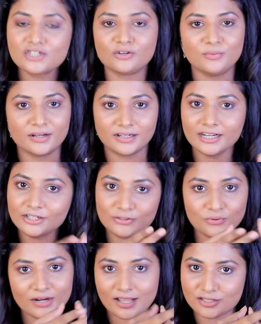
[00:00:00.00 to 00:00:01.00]
ஸ்டொமக்கில் டூ
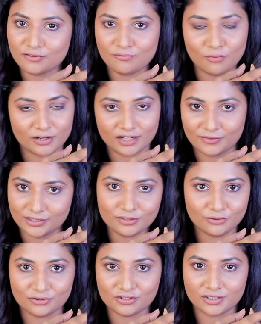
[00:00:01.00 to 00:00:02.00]
கிளாஸ் ஆஃப் வாட்டர் வந்து
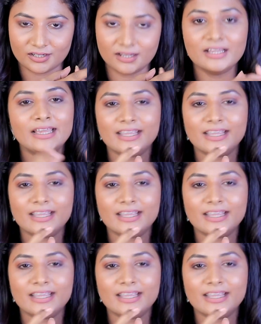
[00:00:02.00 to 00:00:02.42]
குடிச்சிருக்கேன்